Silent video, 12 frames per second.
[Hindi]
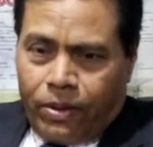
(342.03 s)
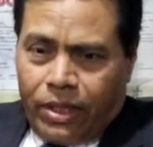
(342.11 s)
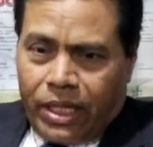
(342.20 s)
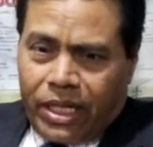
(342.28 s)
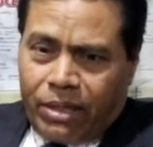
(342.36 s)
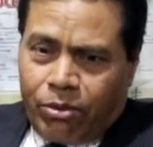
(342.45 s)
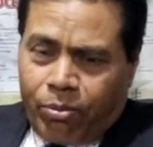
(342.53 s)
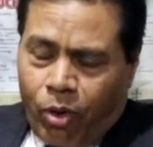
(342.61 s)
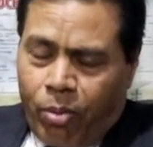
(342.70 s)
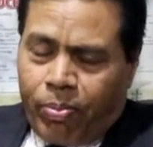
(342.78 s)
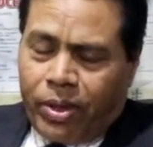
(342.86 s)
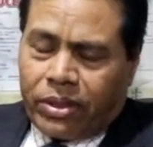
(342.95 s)
लेकिन वो
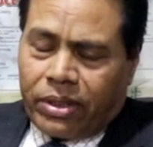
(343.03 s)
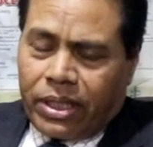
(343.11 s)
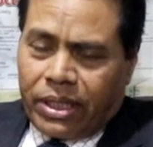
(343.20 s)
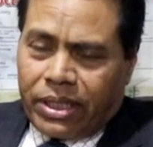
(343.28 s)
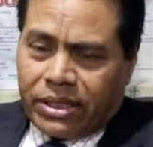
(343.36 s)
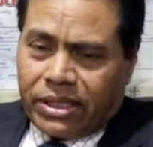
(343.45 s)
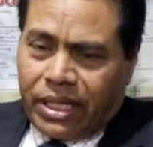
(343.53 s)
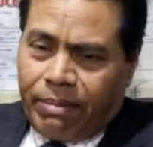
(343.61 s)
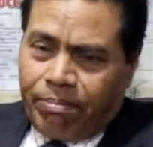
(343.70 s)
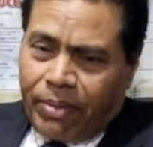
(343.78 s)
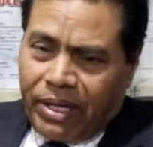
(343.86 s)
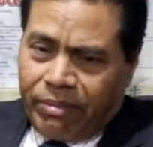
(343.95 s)
प्रॉपर तरीके से
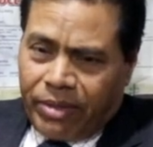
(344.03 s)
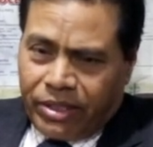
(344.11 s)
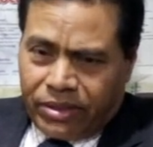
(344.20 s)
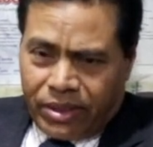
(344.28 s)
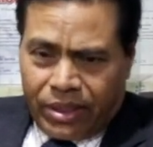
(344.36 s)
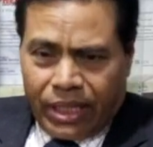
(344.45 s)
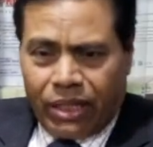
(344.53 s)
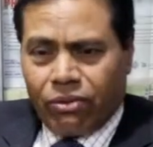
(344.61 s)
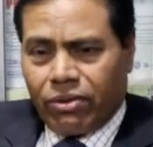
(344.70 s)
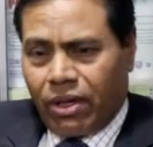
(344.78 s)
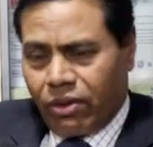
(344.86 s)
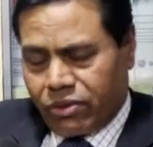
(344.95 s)
इम्प्लीमेशन नहीं
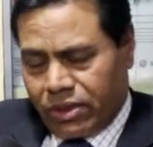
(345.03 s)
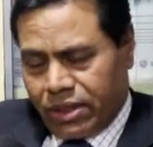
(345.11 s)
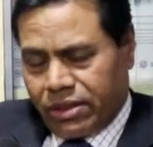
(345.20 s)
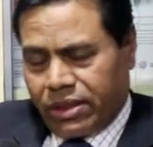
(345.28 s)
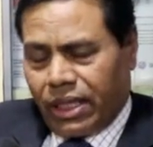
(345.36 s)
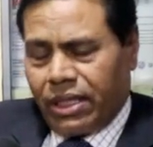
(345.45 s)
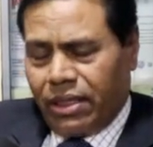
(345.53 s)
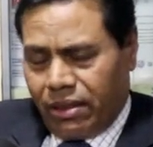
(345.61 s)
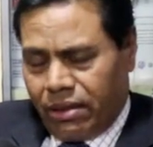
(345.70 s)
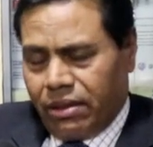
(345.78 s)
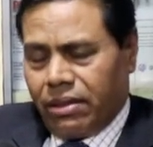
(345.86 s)
हुआ उसका सही